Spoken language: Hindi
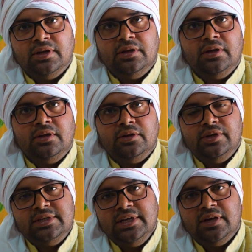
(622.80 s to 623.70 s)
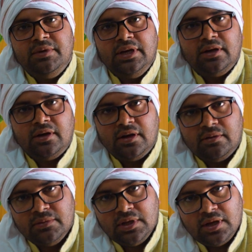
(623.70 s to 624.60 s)
है तो इसलिए
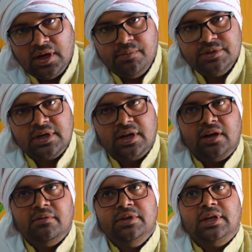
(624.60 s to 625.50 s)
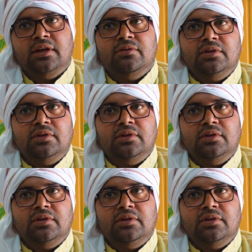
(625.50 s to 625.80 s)
हमें एडमिशन कराने में दिक्कत